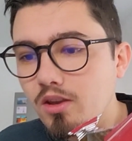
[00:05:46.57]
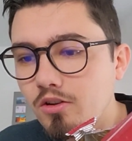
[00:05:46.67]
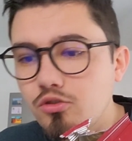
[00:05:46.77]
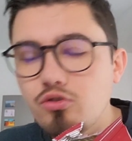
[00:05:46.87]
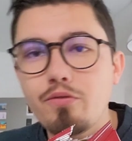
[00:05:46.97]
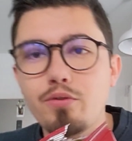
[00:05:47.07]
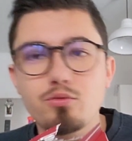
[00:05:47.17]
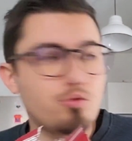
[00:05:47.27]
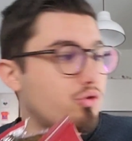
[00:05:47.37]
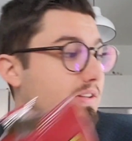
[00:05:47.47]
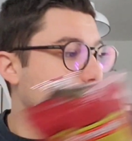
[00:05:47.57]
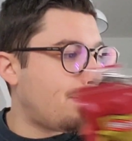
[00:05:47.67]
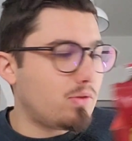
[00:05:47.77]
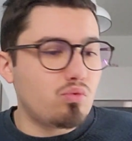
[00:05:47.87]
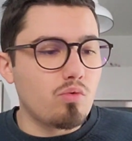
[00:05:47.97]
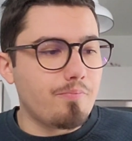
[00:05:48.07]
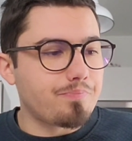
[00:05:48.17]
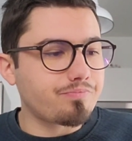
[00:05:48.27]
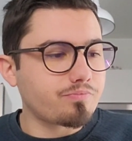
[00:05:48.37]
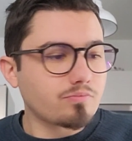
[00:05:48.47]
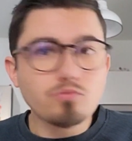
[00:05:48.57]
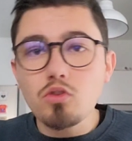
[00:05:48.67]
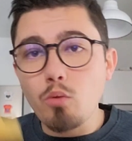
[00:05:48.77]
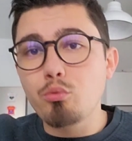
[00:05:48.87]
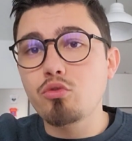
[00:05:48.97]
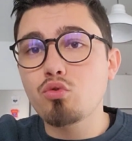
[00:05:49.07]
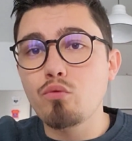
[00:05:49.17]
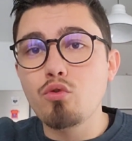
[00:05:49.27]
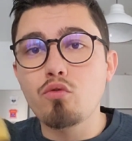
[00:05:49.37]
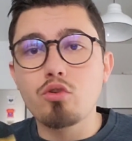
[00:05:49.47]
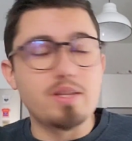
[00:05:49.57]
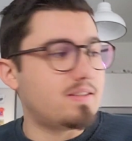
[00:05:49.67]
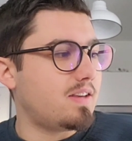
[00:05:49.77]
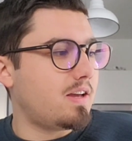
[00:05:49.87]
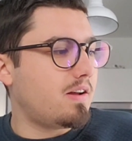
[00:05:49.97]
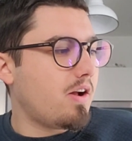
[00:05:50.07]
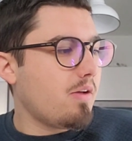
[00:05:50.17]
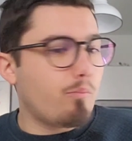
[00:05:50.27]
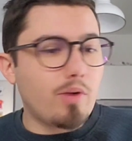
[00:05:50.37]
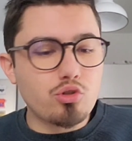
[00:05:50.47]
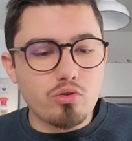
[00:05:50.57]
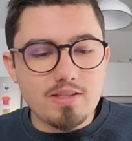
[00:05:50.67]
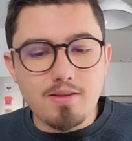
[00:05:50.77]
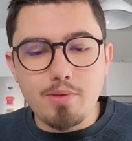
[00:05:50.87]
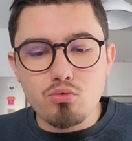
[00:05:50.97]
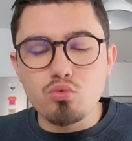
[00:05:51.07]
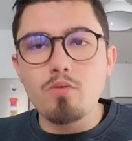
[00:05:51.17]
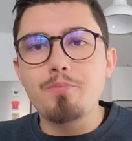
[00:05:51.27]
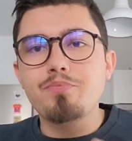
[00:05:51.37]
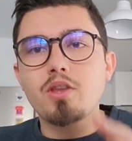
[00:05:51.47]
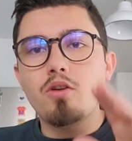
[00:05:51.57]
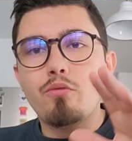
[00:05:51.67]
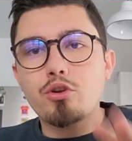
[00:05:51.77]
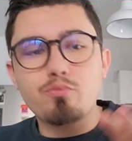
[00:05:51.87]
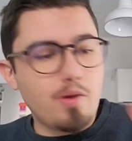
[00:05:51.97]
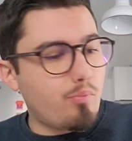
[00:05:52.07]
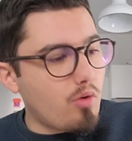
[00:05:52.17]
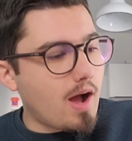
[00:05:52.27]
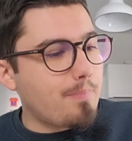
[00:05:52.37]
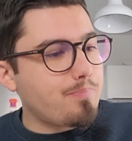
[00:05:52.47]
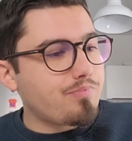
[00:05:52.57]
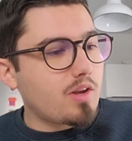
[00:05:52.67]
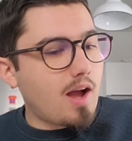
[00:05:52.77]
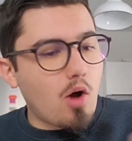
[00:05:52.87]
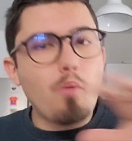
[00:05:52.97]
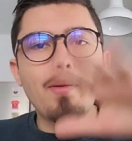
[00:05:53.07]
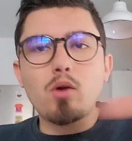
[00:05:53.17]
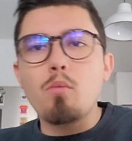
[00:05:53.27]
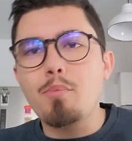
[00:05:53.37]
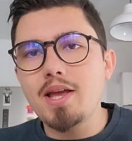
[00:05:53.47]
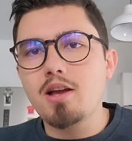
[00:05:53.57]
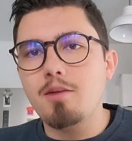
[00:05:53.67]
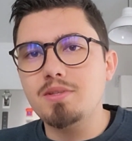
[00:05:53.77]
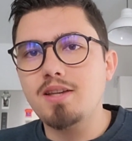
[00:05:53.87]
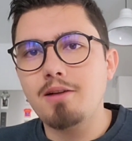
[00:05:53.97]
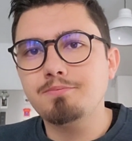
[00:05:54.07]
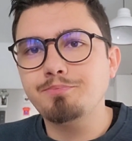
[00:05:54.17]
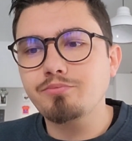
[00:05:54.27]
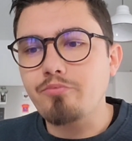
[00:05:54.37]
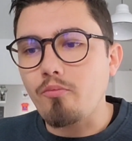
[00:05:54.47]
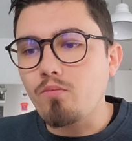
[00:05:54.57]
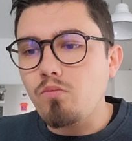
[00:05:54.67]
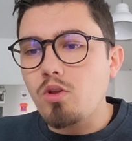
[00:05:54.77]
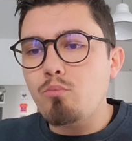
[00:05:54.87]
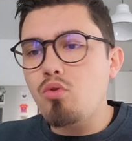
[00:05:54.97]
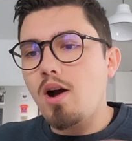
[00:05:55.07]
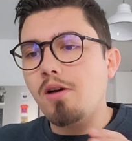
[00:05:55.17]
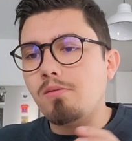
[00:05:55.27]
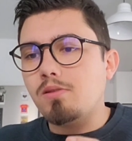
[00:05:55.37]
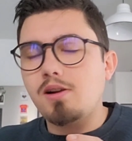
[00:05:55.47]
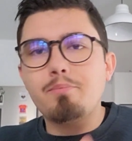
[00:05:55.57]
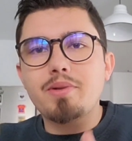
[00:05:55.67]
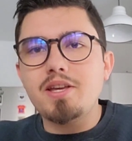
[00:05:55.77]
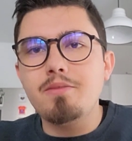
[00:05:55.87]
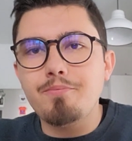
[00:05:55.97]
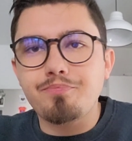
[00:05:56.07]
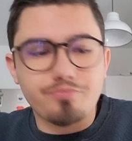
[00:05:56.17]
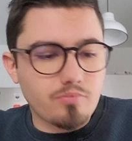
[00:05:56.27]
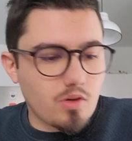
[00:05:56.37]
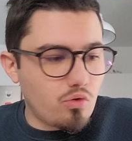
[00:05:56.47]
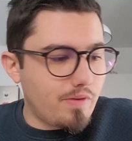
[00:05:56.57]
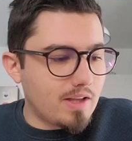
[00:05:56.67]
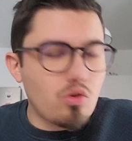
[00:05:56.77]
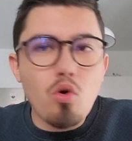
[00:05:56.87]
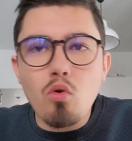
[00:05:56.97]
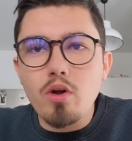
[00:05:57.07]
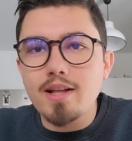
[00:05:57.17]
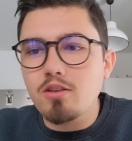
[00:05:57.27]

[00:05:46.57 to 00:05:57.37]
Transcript: Je, franchement, je connaissais pas du tout. Peut-être que vous, connaissez, moi je connaissais pas du tout. Franchement, pour un, repas complet comme ça, pour un, prix de euros,